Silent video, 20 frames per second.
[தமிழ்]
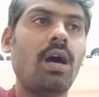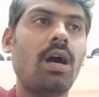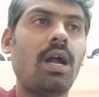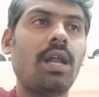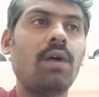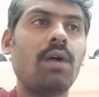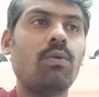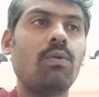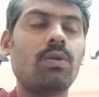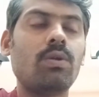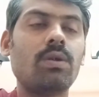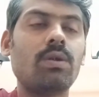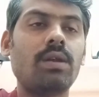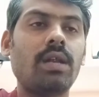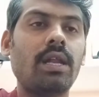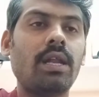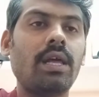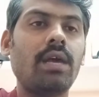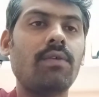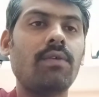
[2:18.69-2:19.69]
ஆனால் ஒரு
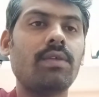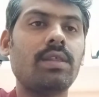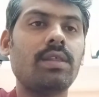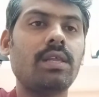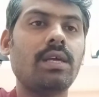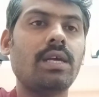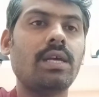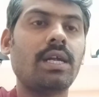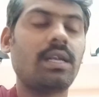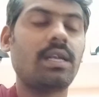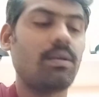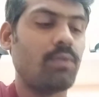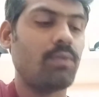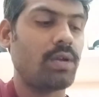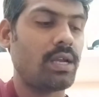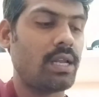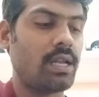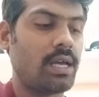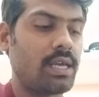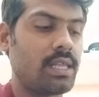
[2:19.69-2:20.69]
நிலையை வந்து எட்ட
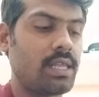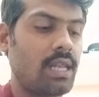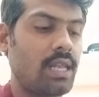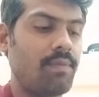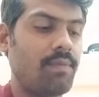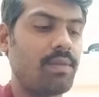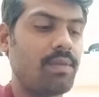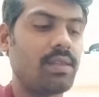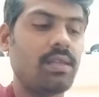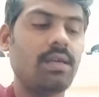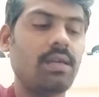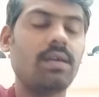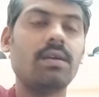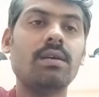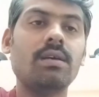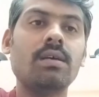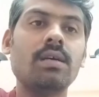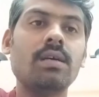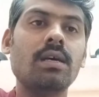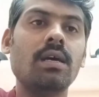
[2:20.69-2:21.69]
முடியல இதெல்லாம் வந்து
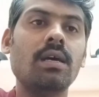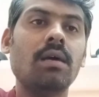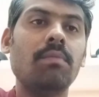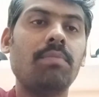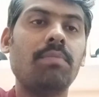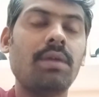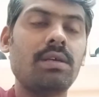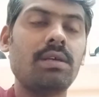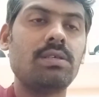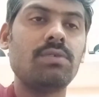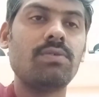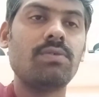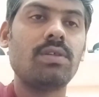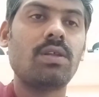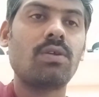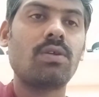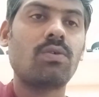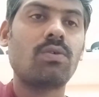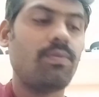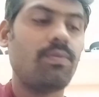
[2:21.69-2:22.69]

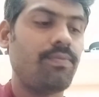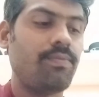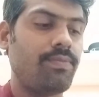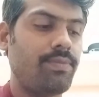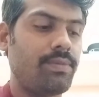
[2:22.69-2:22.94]
பேசுவதற்கும்